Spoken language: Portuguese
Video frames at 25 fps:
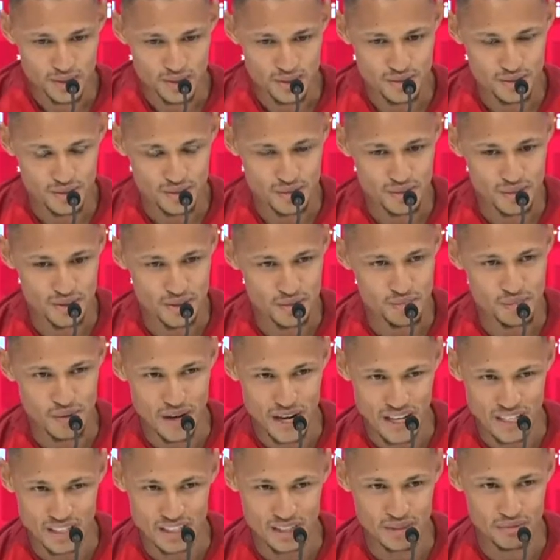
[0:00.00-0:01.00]
o
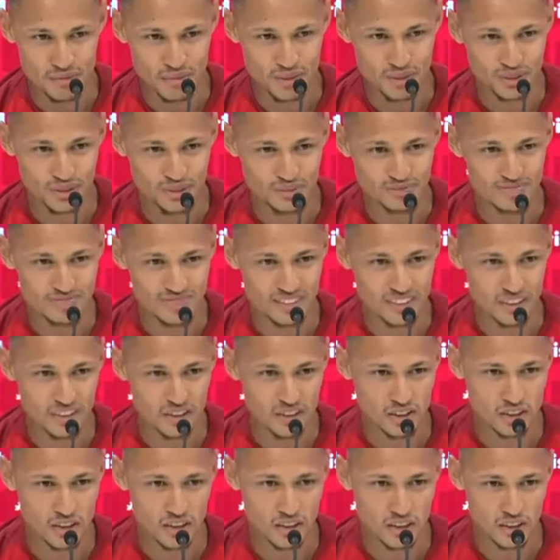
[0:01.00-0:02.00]
empréstimo,
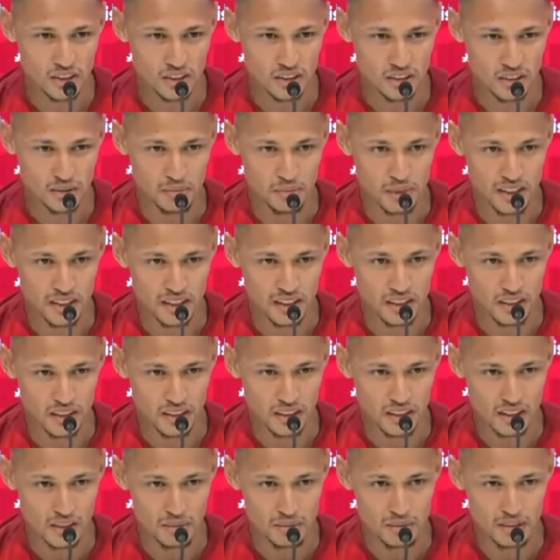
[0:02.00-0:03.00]
isso que, que também
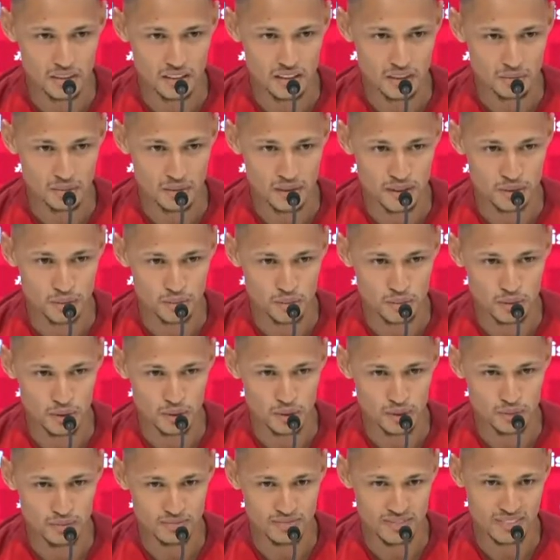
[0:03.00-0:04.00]
acaba atrapalhando um pouco,